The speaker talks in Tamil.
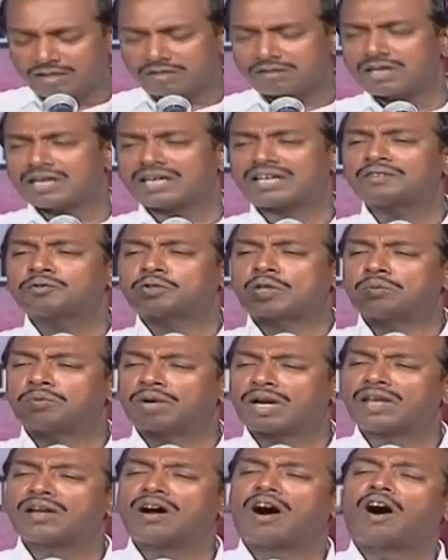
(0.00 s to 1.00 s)
இன்றைக்கு
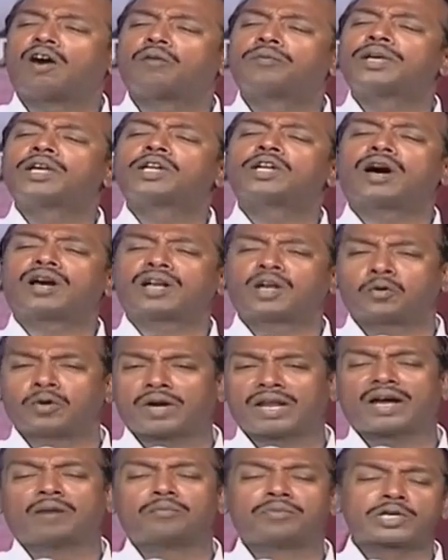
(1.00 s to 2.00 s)
தம்முடைய ஆவியினால்
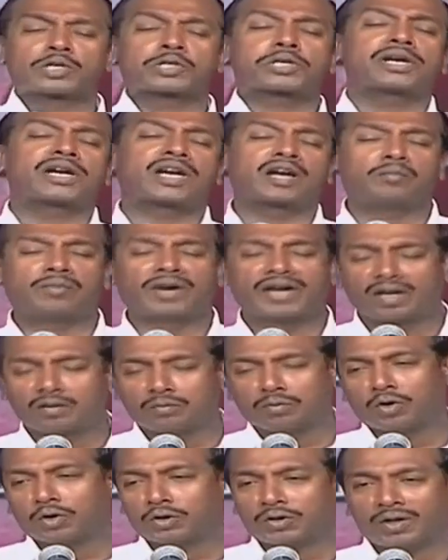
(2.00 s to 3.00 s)
உங்களை அபிஷேகம்
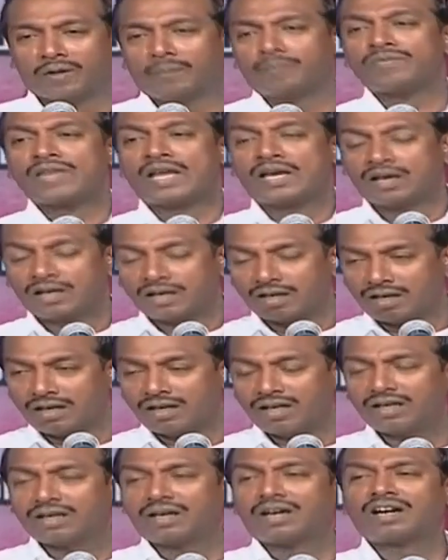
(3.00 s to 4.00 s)
பண்ணும் போது
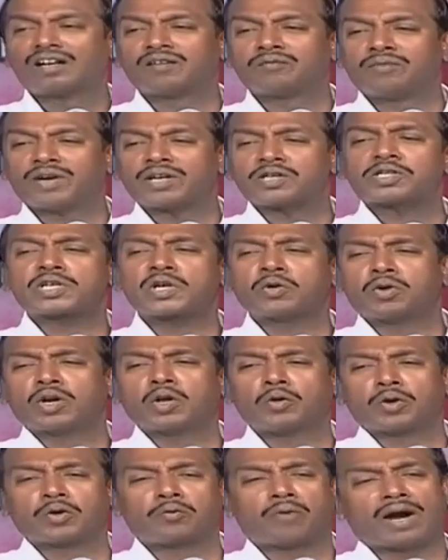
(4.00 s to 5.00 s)
நீங்களும் வெற்றி
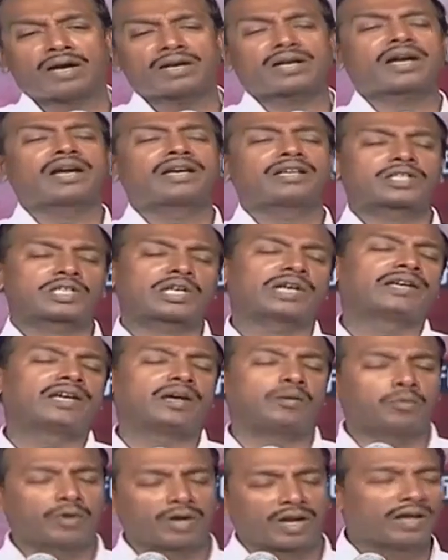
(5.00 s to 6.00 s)
உள்ள ஒரு வாழ்க்கை
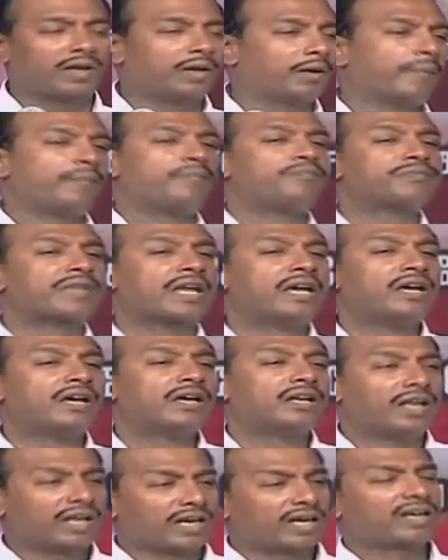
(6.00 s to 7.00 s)
செய்ய முடியும்
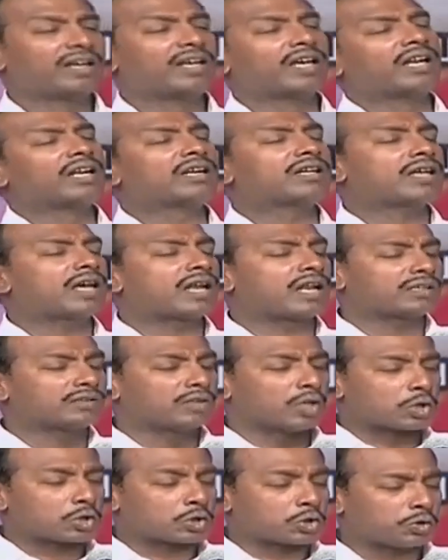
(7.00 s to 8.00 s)
நீங்கள் இருக்கிற
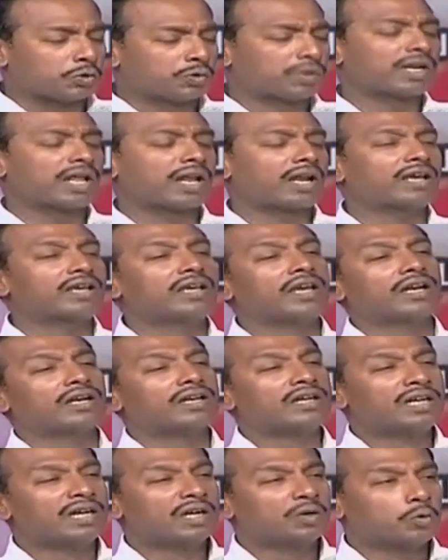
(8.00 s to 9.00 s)
அந்த
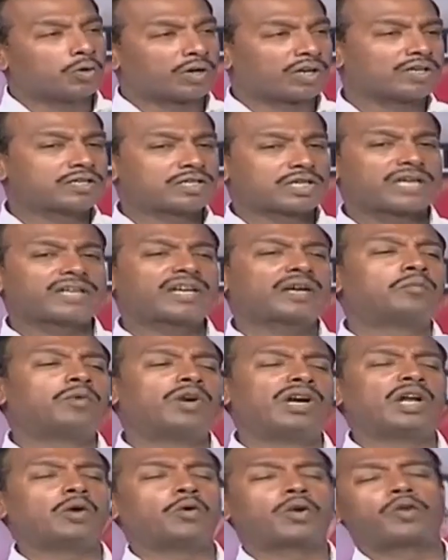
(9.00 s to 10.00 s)
சூழ்நிலையில் ஒரு
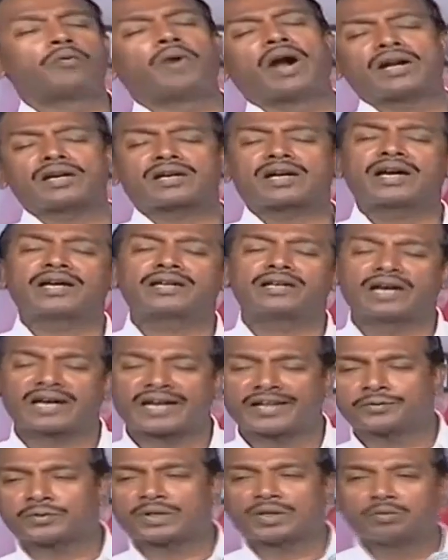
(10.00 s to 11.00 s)
ஜெயமுள்ள ஒரு வாழ்க்கை
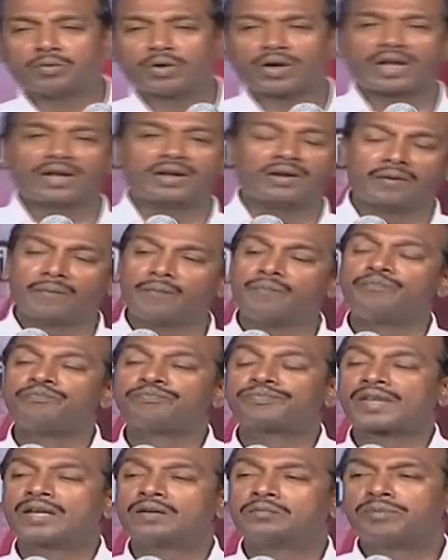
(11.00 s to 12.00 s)
நடத்த முடியும்
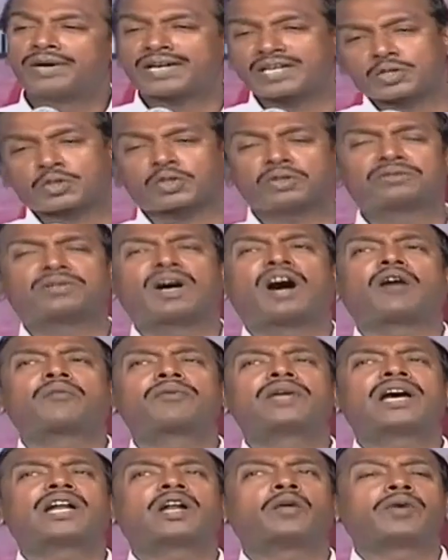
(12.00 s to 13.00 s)
பரிசு
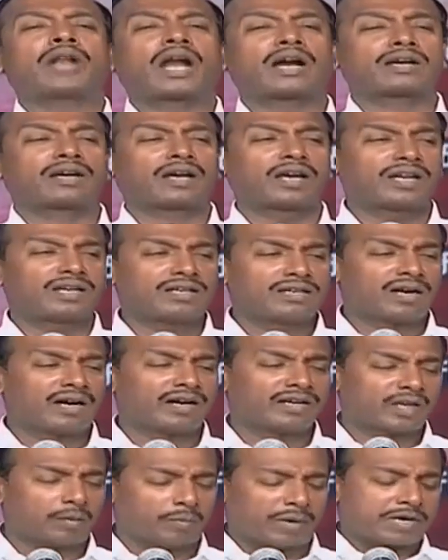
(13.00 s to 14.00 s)
தாவியான ஒரு
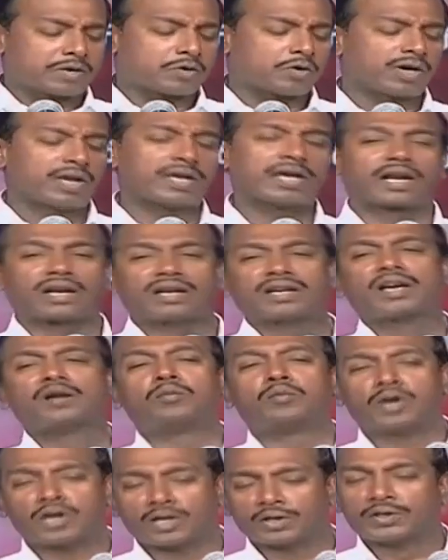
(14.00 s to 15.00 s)
அக்னியாய் நமக்குள்
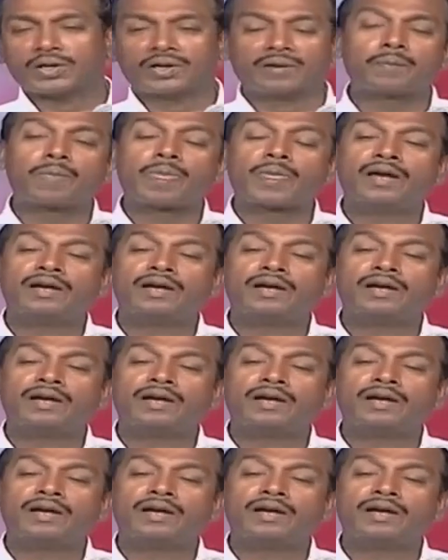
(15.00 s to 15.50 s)
இறங்கும் பொழுது